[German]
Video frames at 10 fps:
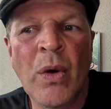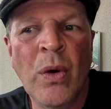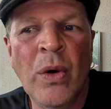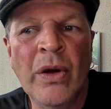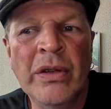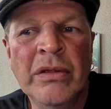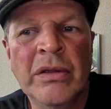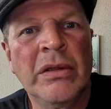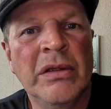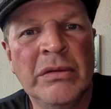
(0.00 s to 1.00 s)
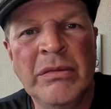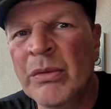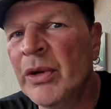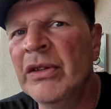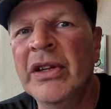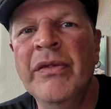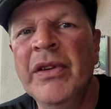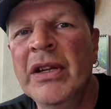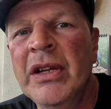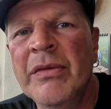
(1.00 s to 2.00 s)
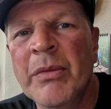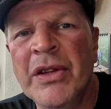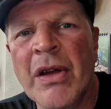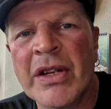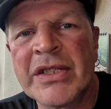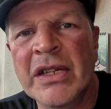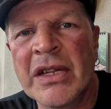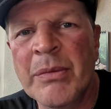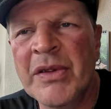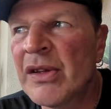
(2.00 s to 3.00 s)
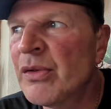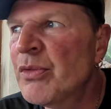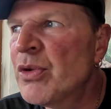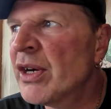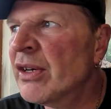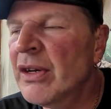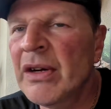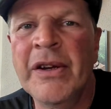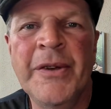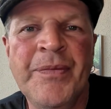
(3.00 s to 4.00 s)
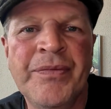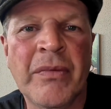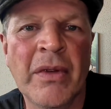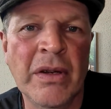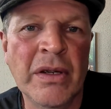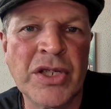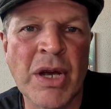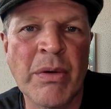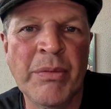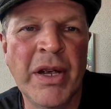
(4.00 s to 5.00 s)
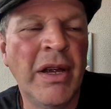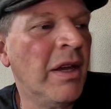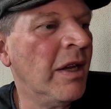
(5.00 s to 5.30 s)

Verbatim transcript: Und wir wollen definitiv mein Dachzelt ein bisschen rumgucken. Ja, schauen wir mal.